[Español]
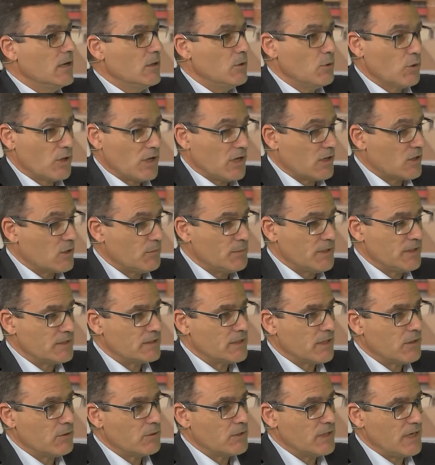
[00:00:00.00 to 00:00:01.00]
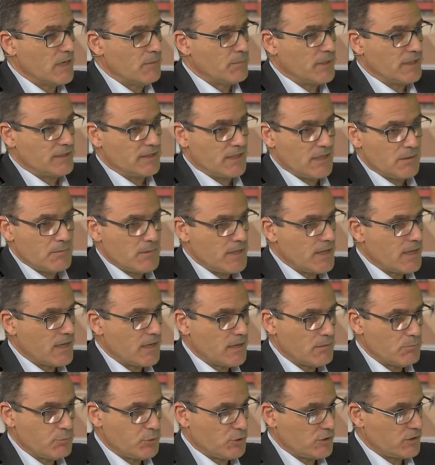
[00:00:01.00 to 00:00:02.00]
Lo que has comentado de la
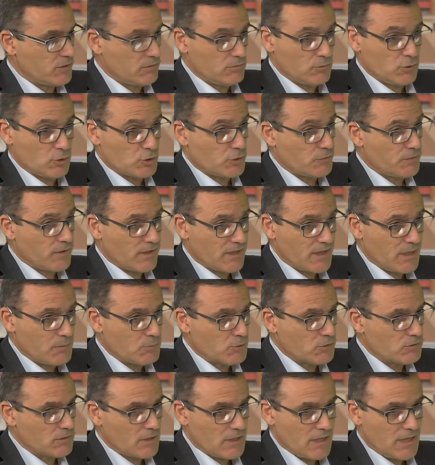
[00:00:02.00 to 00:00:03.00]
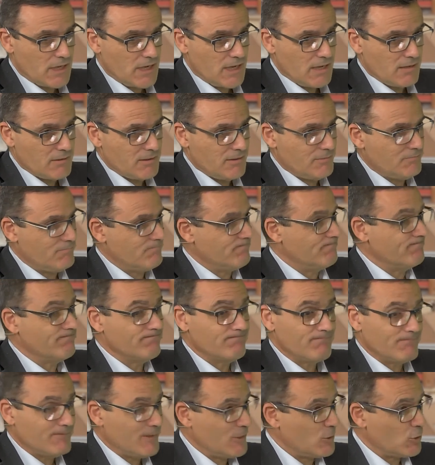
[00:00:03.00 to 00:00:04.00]
pandemia, pues nos ofrecemos
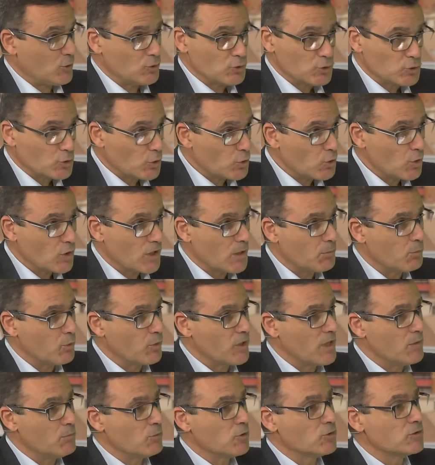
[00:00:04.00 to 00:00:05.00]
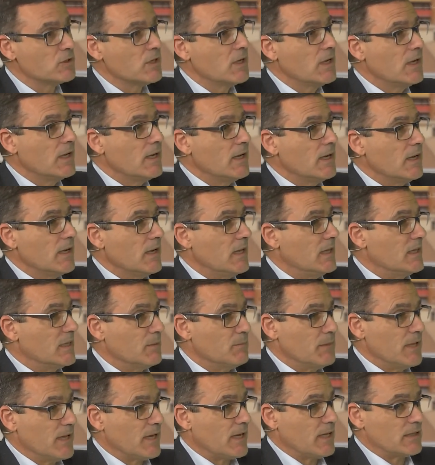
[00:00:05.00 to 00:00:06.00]
con todo lo que pudimos el
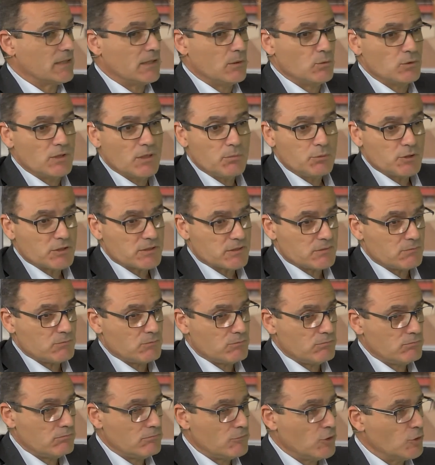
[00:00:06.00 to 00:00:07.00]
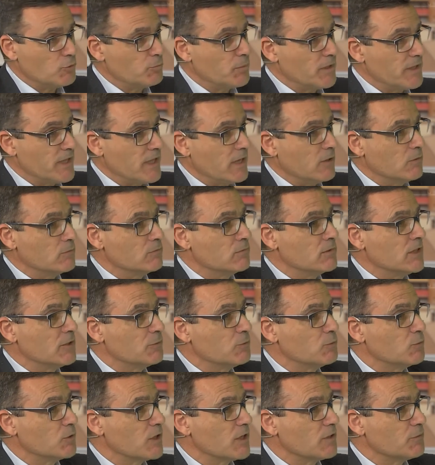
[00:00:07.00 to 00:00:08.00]
tema de Cataluña, pues nos pidieron
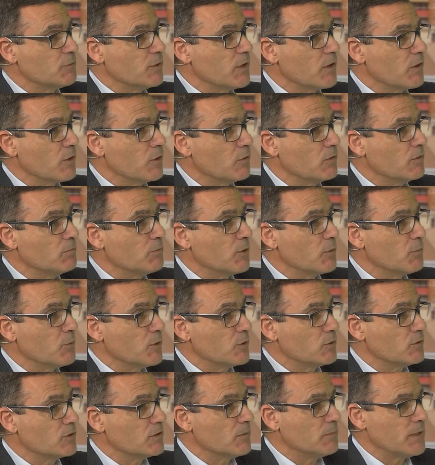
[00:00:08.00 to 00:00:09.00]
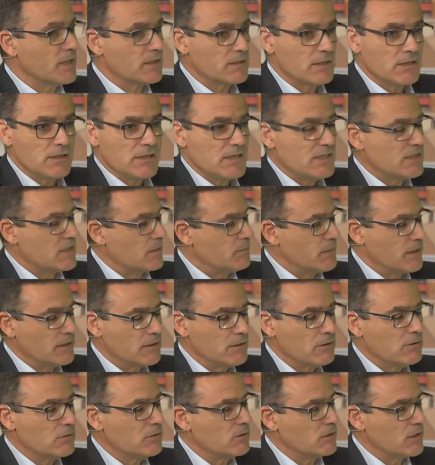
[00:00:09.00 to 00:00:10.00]
un refuerzo por, nuestra parte y se
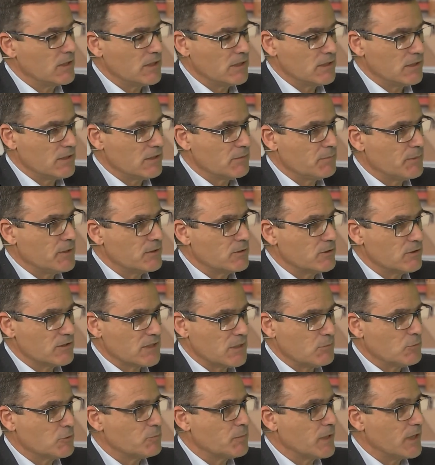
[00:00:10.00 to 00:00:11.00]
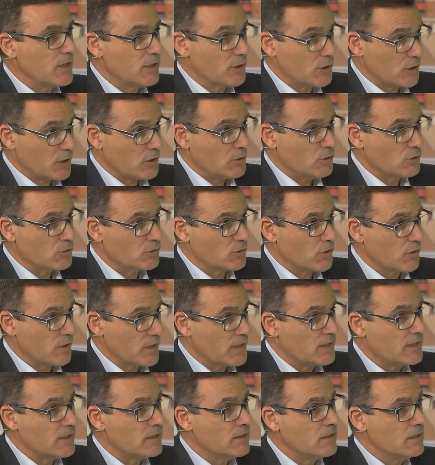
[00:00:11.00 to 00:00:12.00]
mandó. En ese aspecto estamos para lo que nos
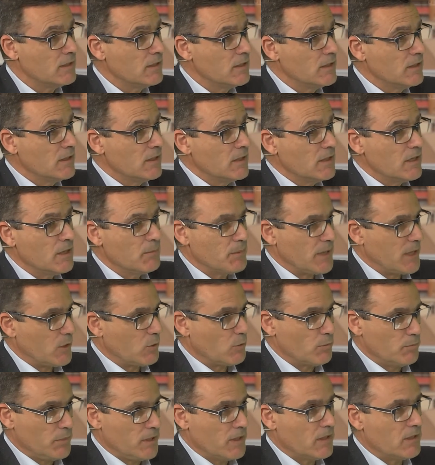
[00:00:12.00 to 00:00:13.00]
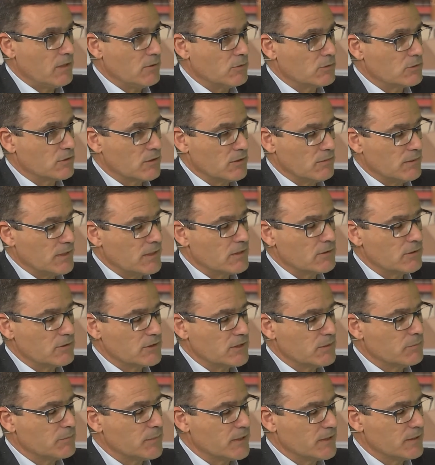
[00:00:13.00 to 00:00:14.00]
ordenen y para cumplir nuestro trabajo
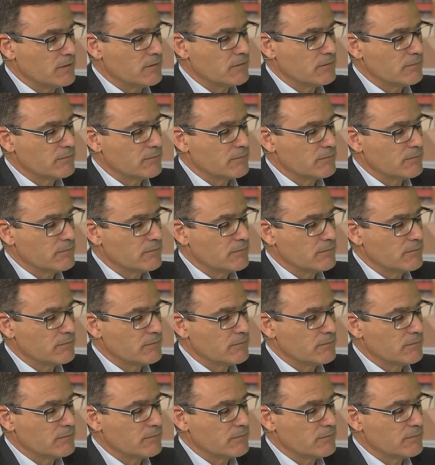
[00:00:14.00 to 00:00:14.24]
siempre.